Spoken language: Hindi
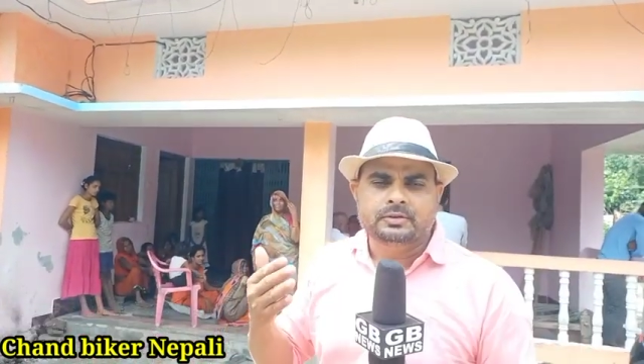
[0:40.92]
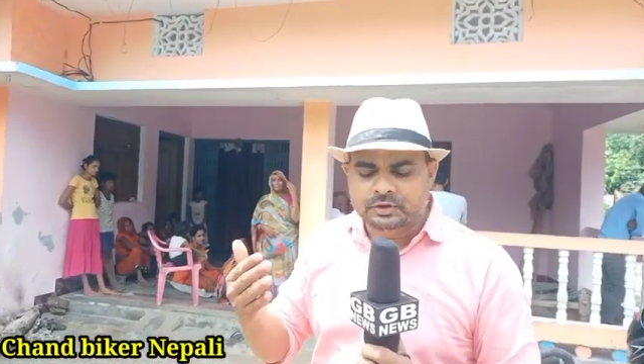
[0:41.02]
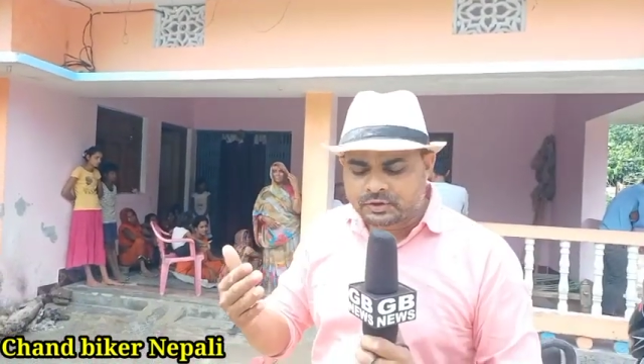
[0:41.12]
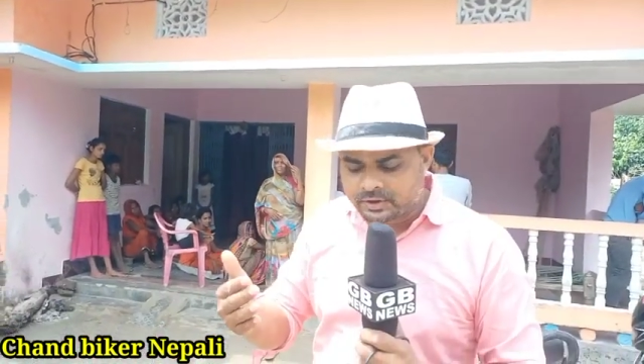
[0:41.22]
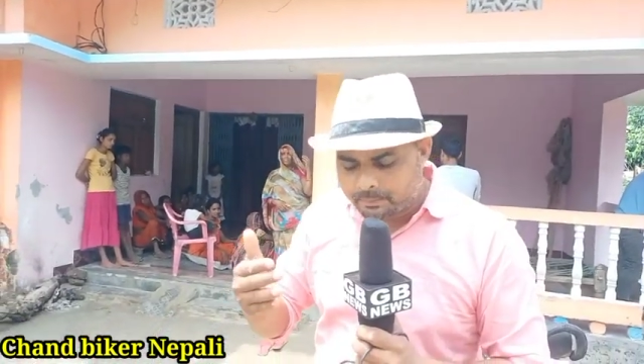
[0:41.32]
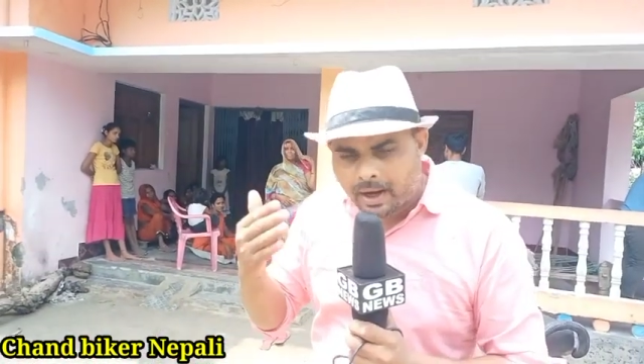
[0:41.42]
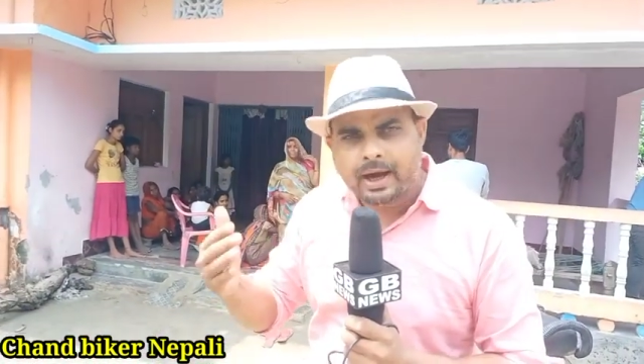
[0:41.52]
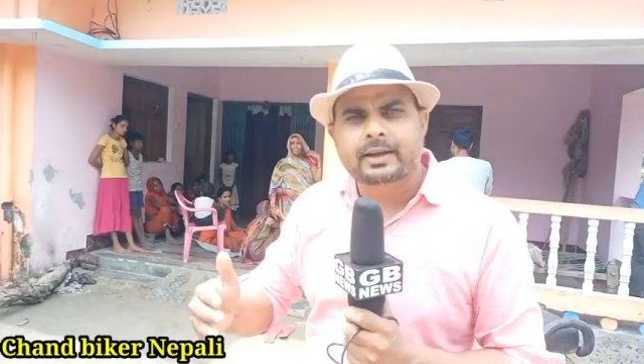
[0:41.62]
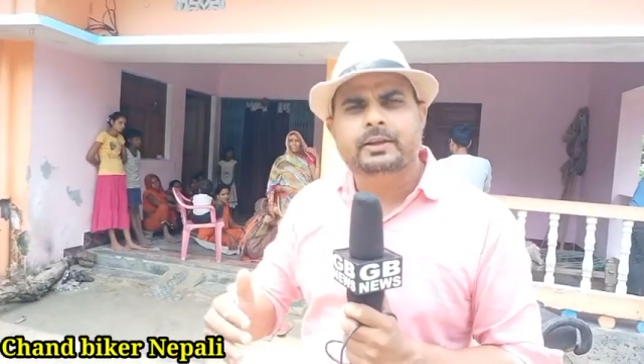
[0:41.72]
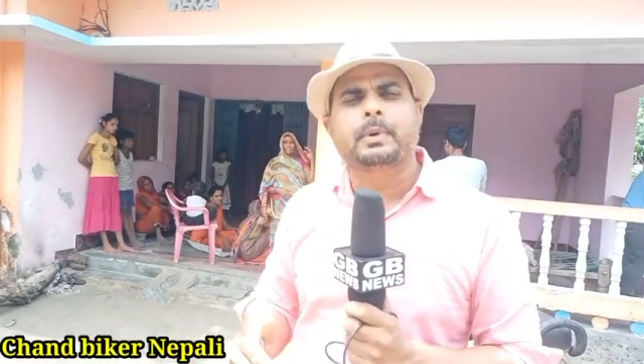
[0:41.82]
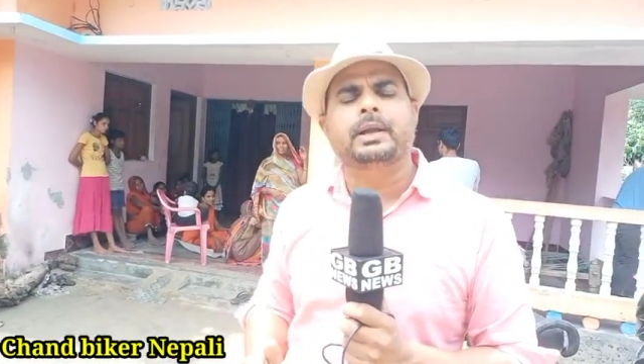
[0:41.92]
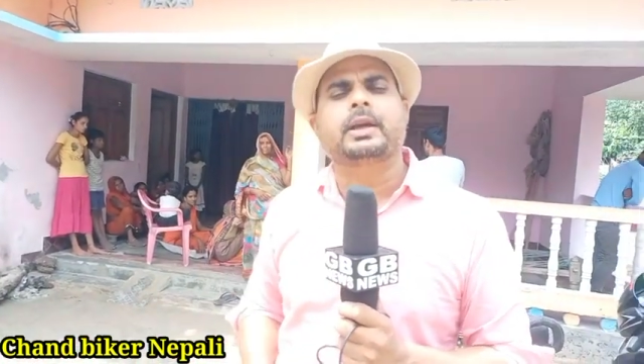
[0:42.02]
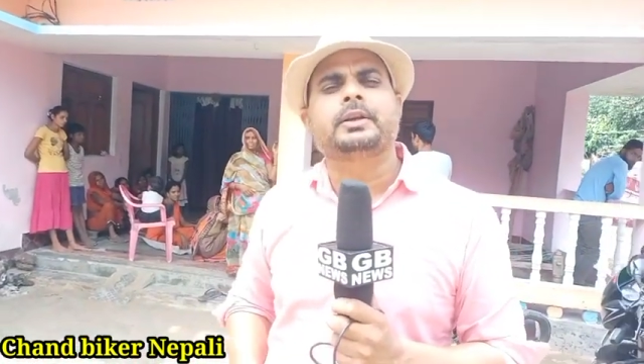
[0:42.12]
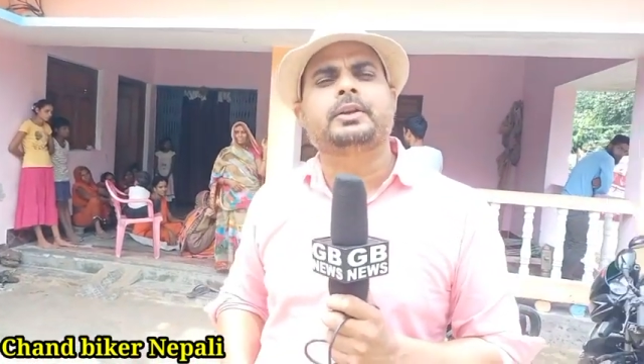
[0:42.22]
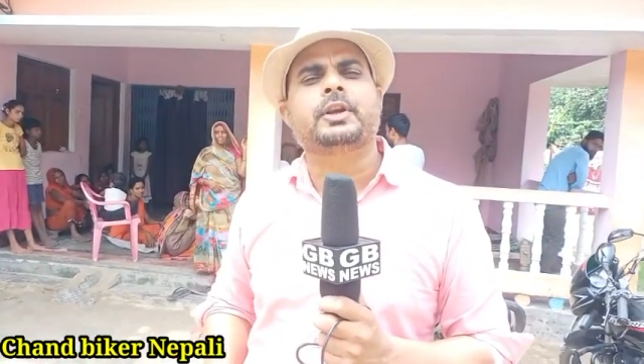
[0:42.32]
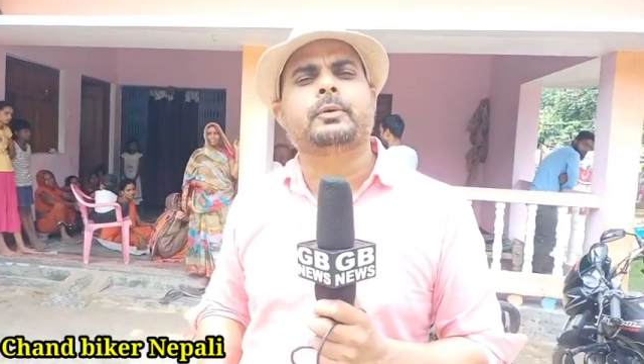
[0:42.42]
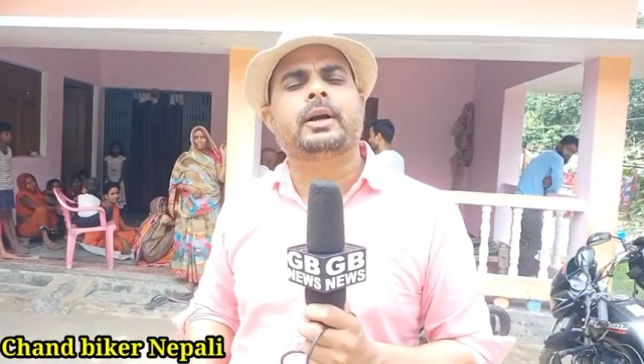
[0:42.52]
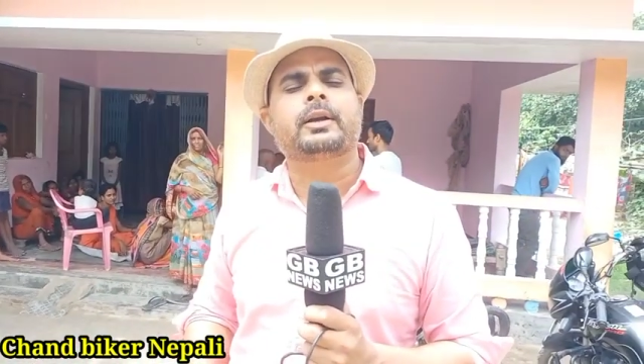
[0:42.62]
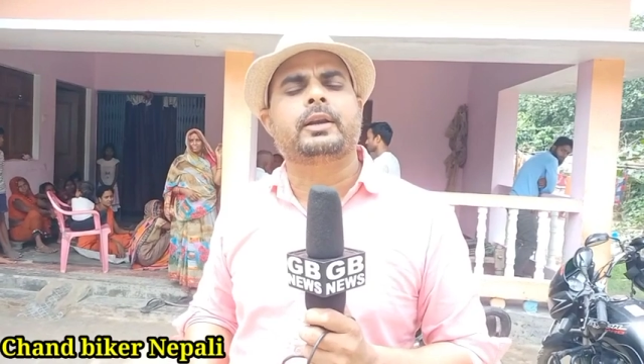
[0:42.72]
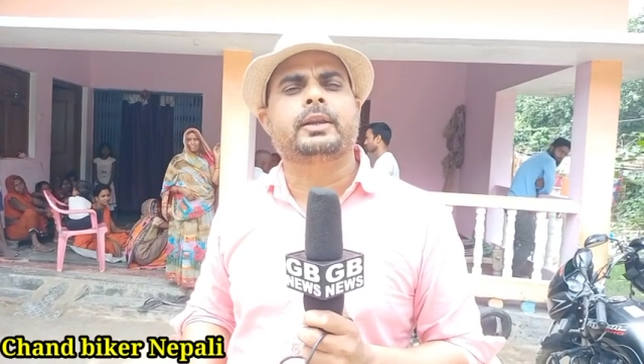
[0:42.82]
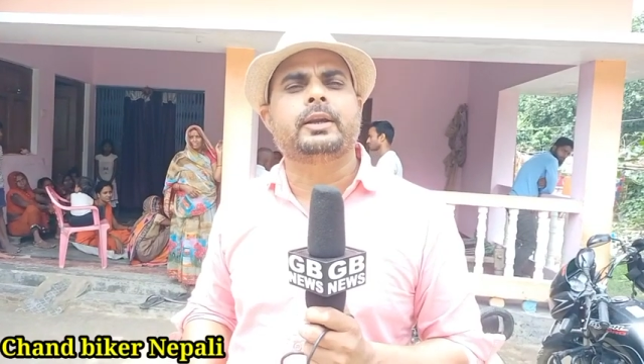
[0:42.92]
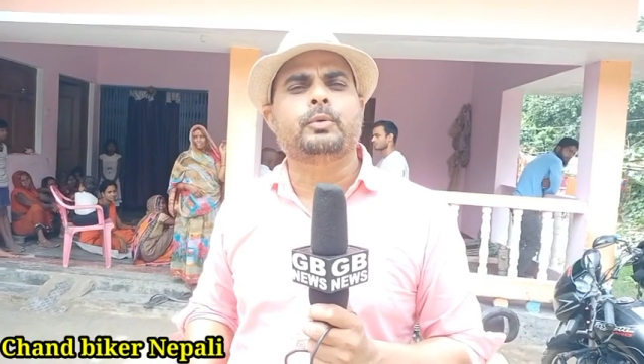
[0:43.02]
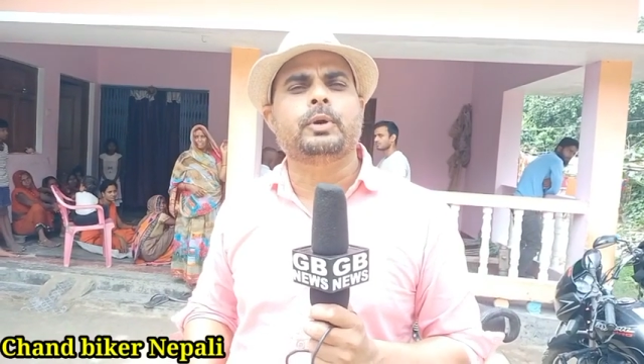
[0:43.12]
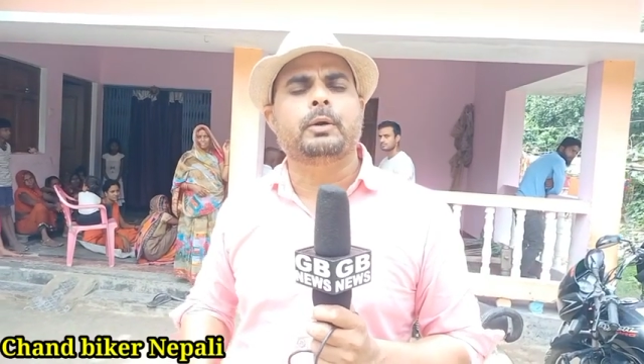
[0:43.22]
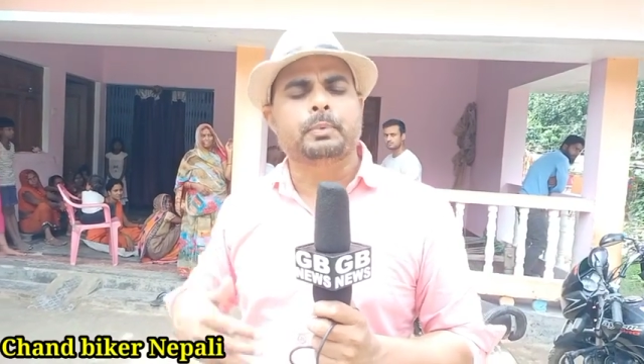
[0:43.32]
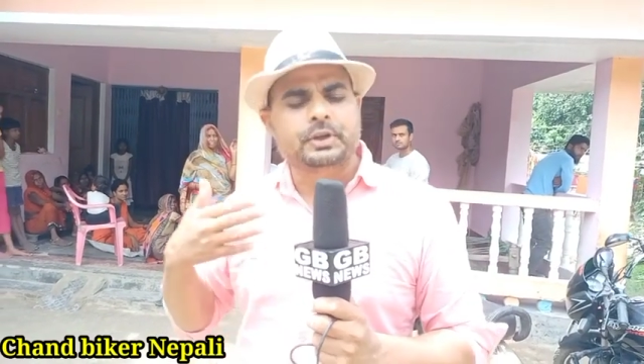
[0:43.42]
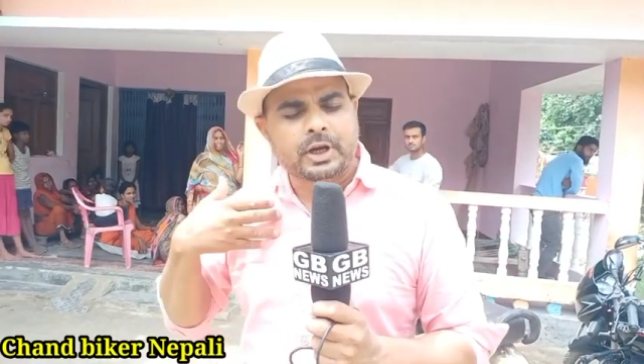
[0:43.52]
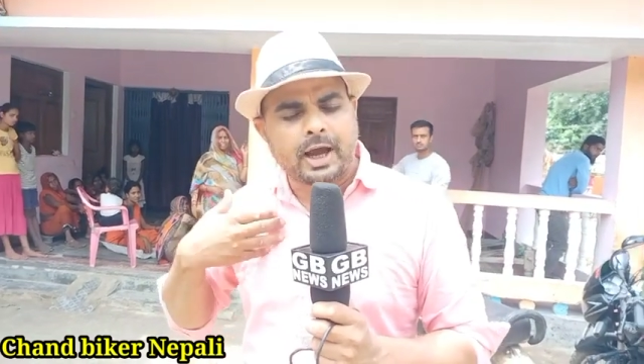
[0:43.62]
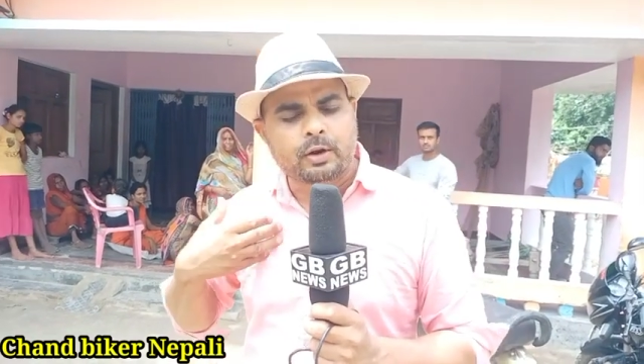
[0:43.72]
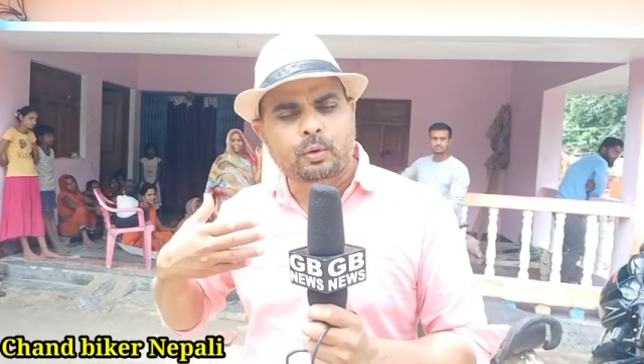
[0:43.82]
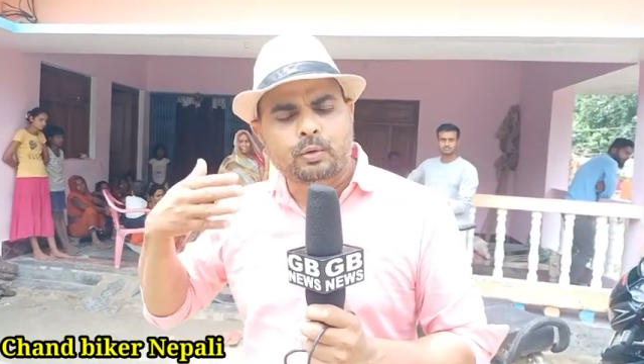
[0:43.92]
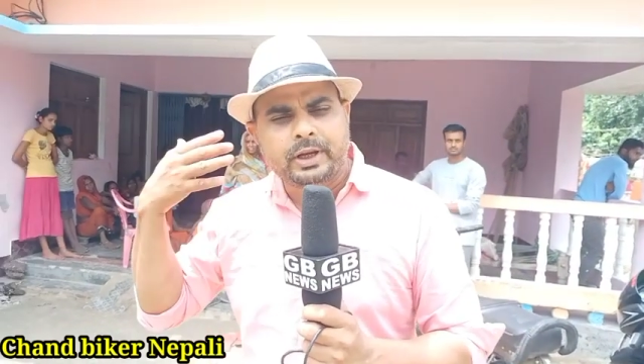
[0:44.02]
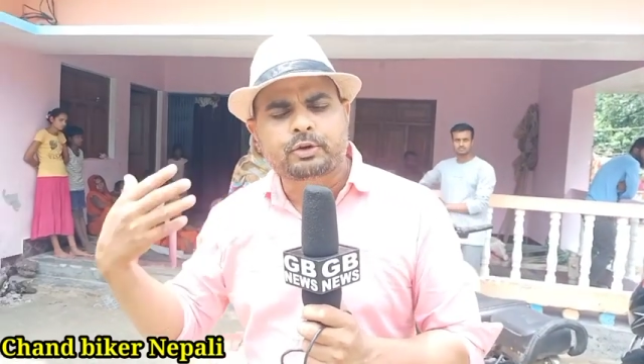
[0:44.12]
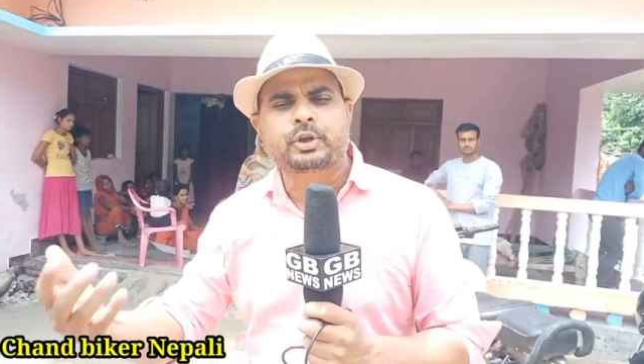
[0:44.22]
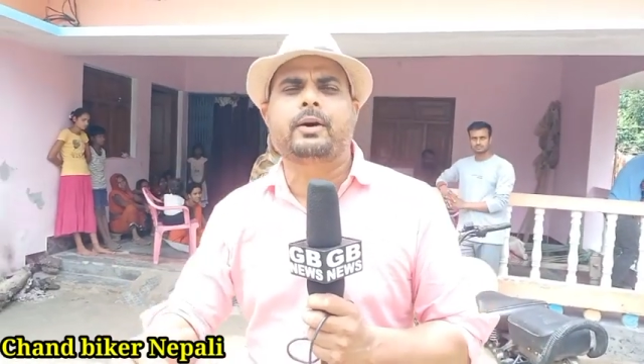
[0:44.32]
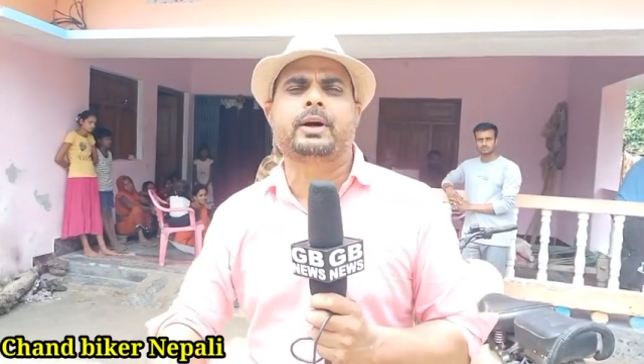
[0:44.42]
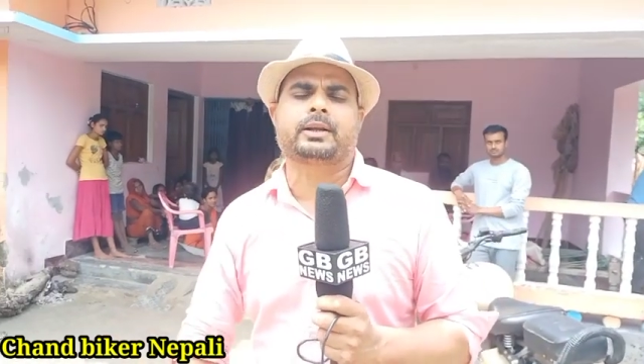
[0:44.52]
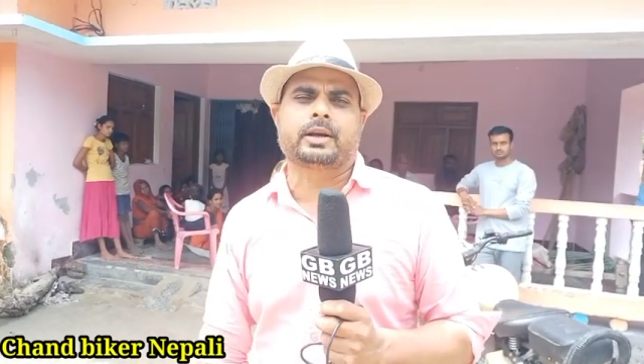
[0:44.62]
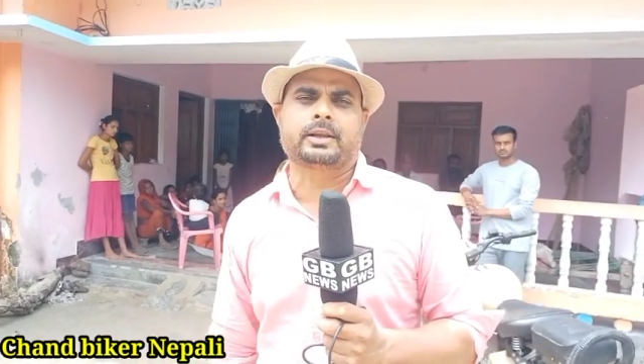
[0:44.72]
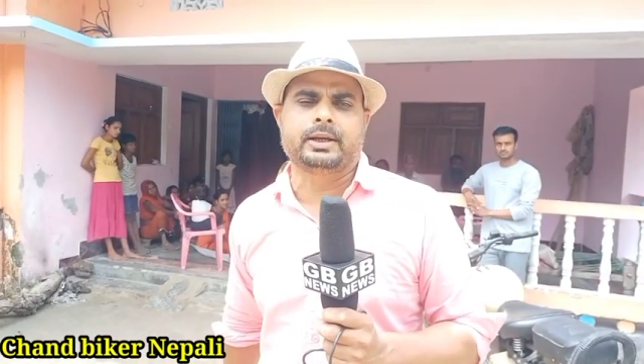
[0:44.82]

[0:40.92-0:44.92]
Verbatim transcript: जिसने भारत माता की सेवा करते हुए अपनी जानों को न्यौछावर कर